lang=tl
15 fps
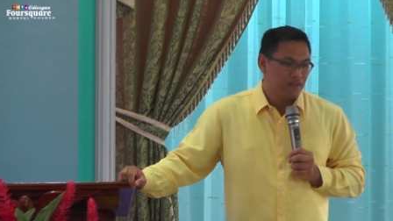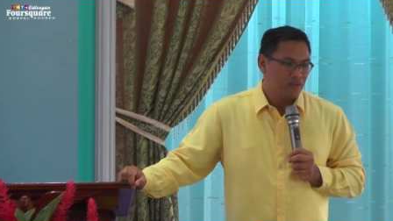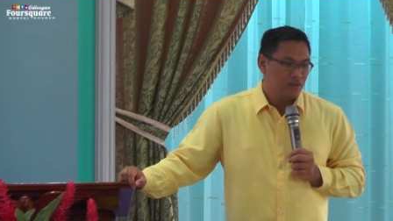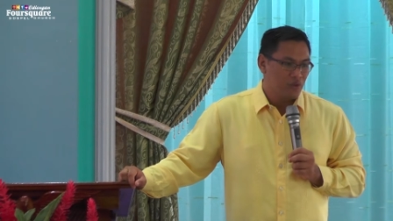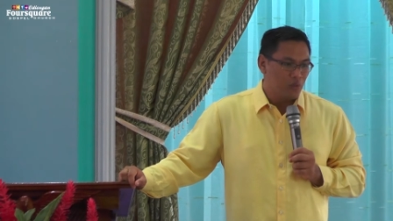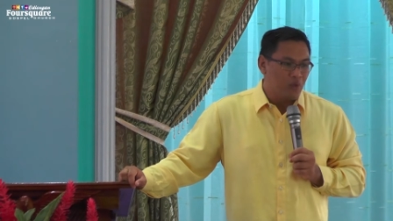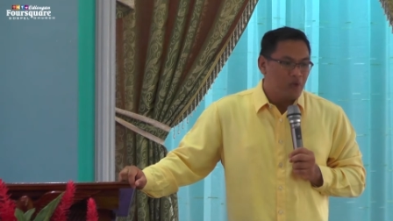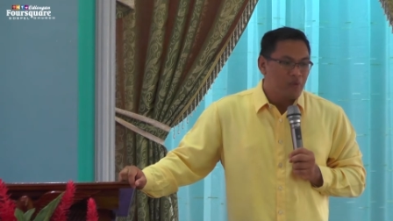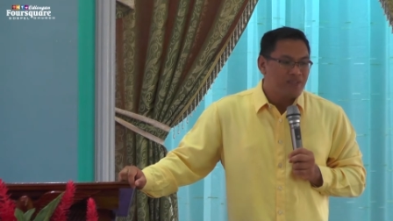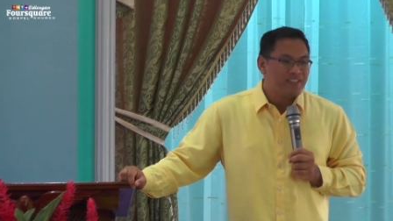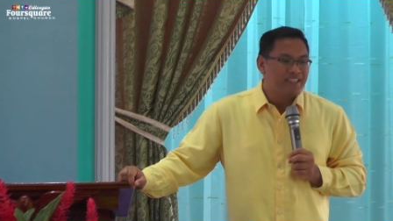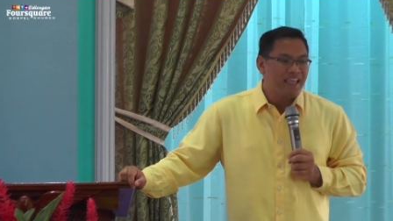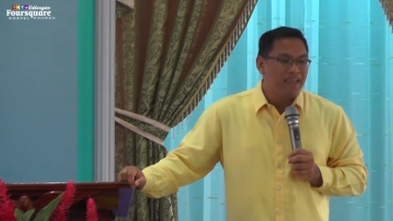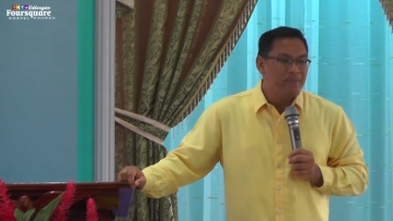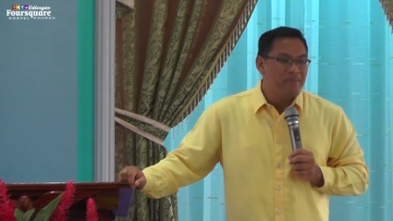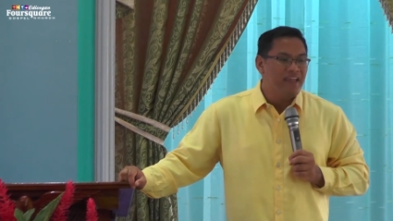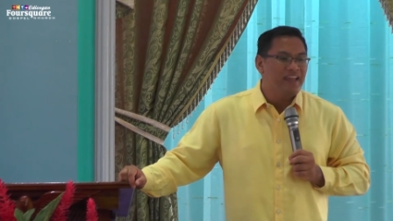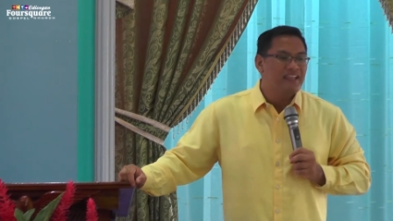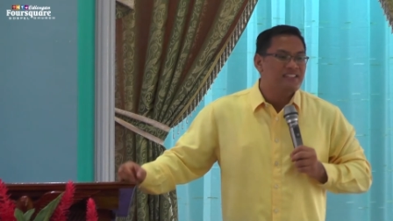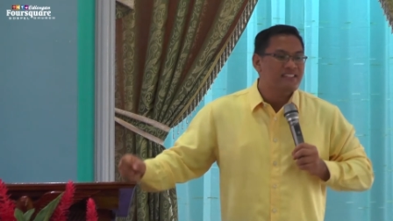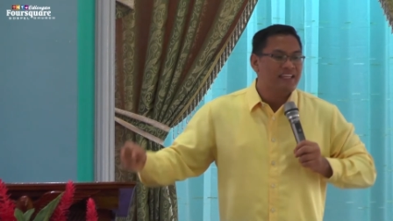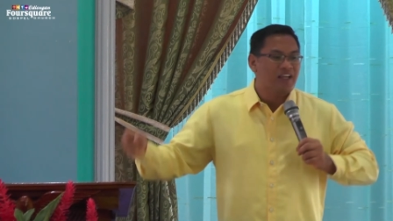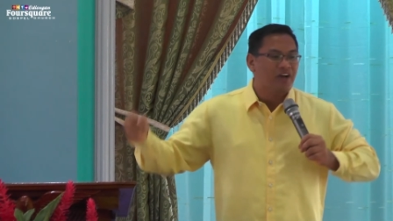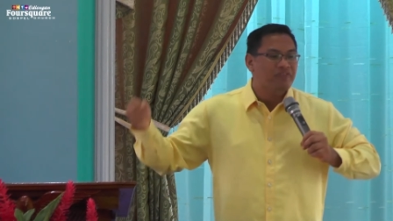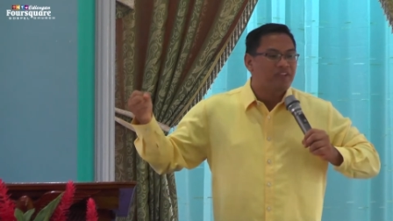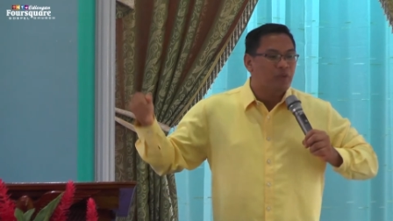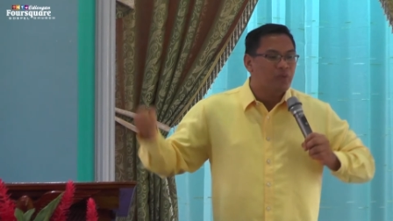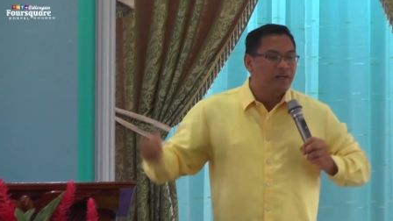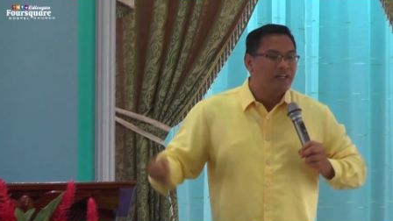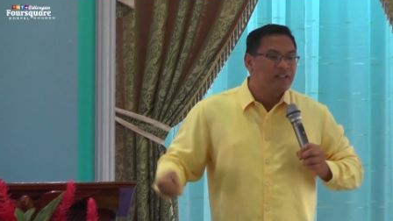When we say ministry of the
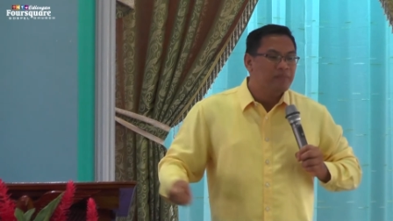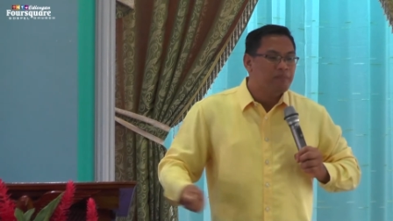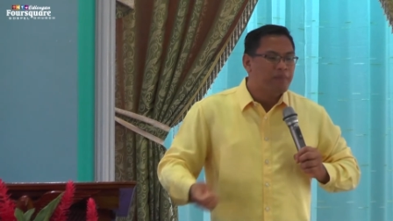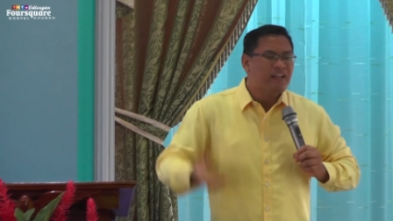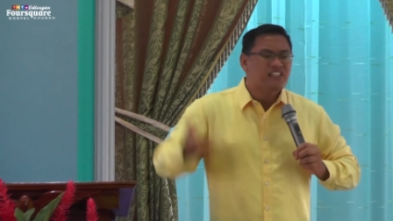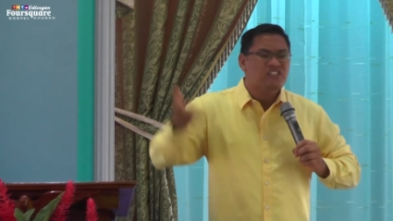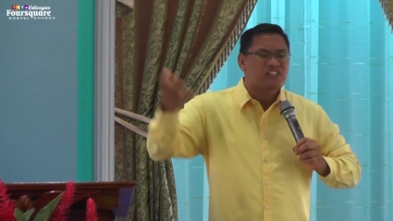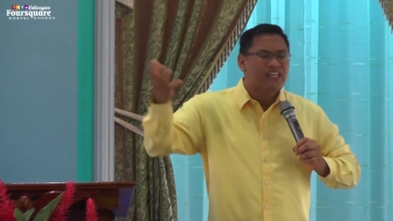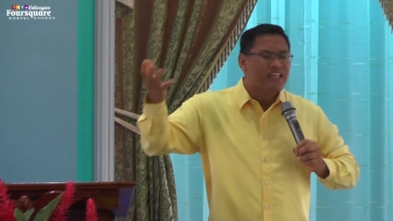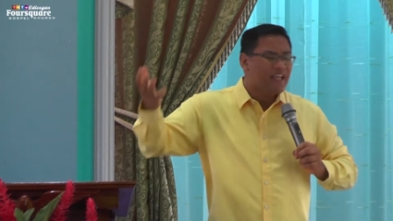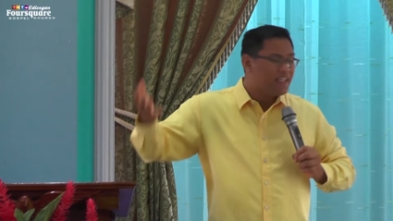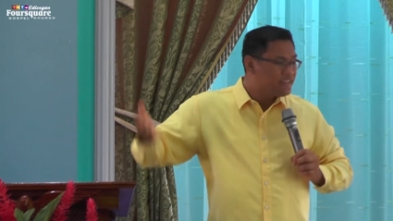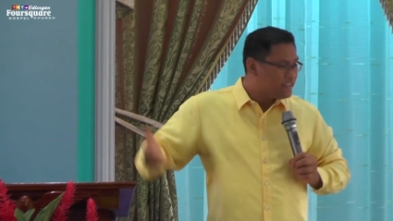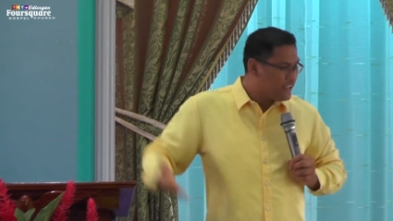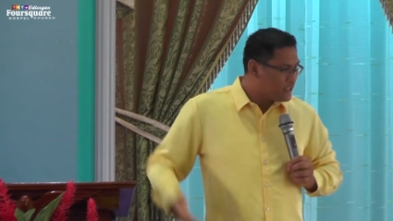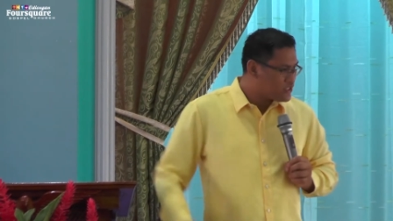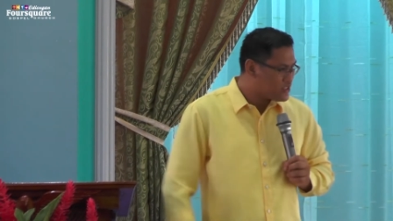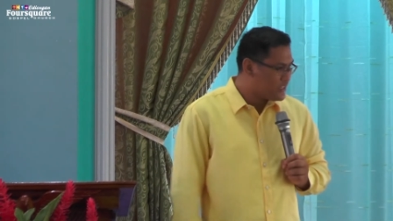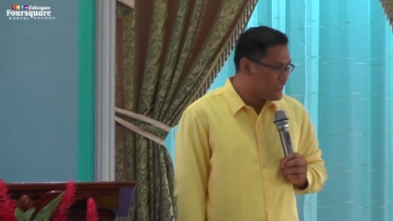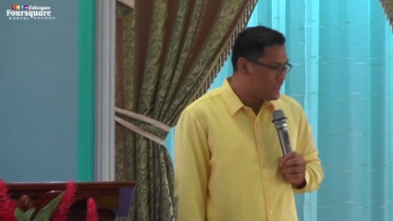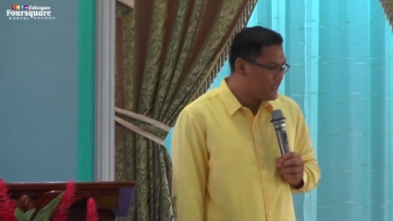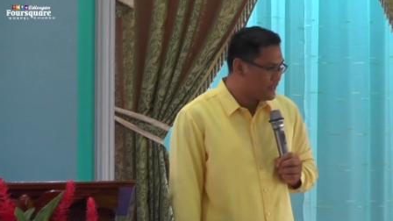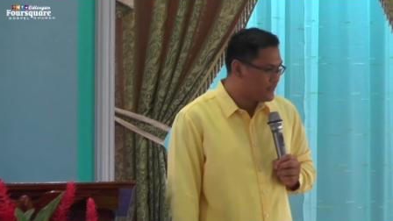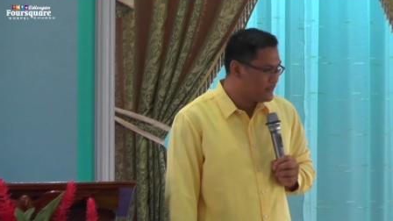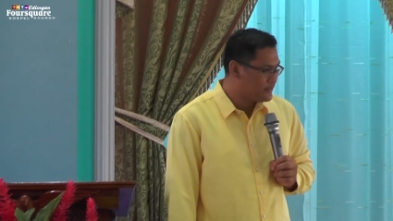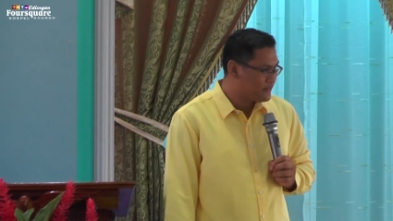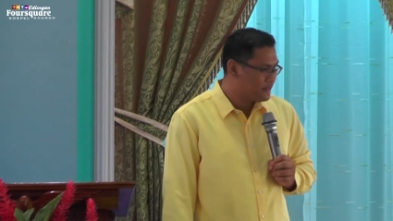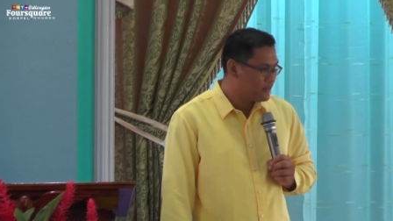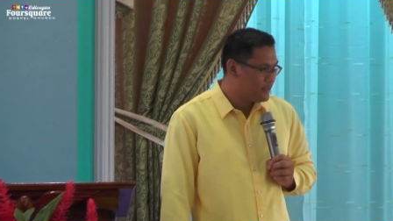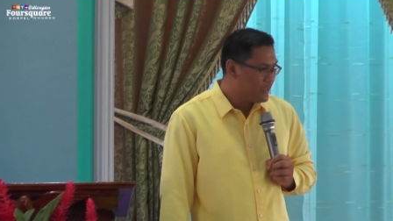word, preaching and teaching,
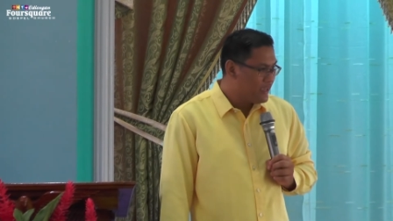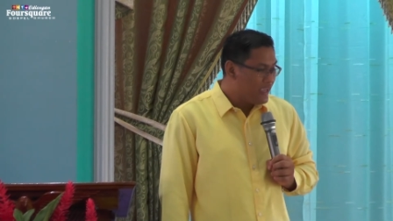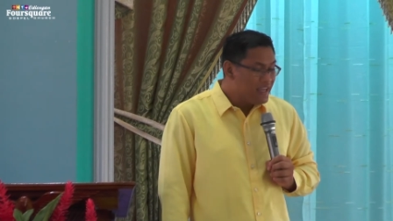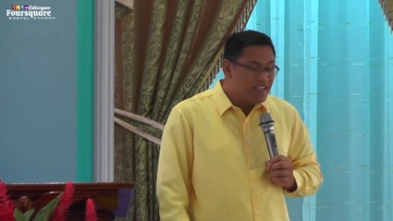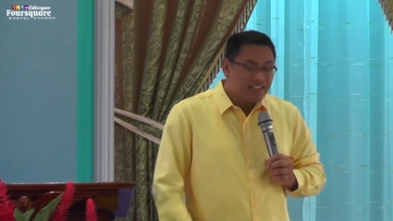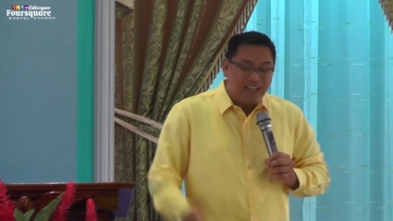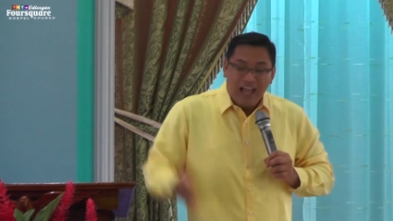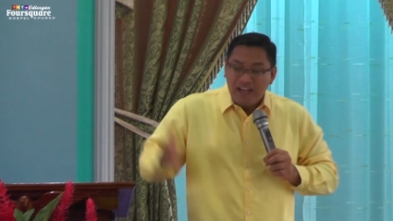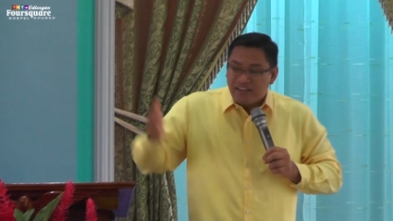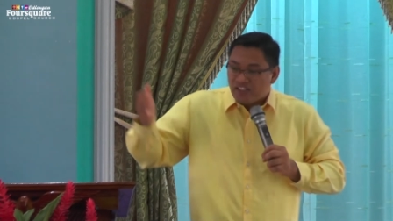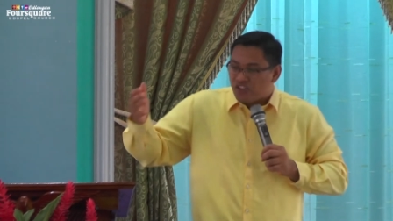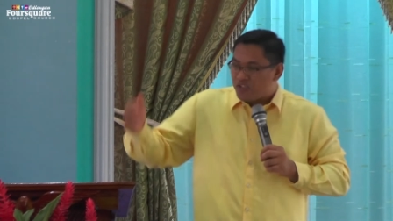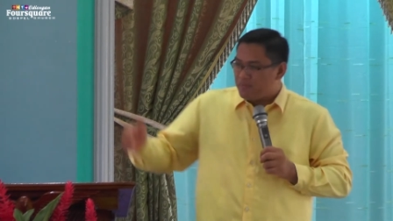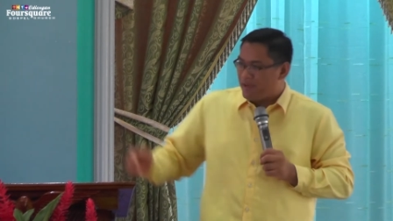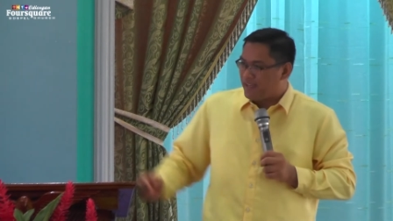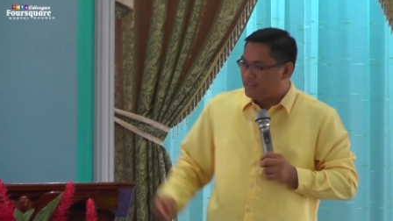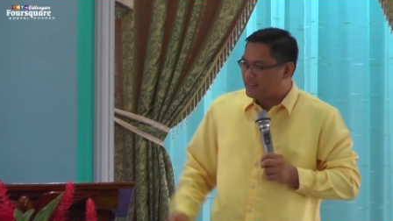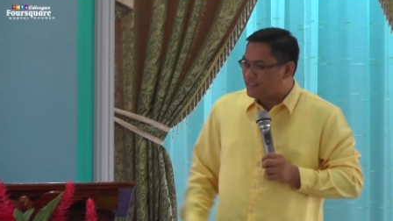encouragement,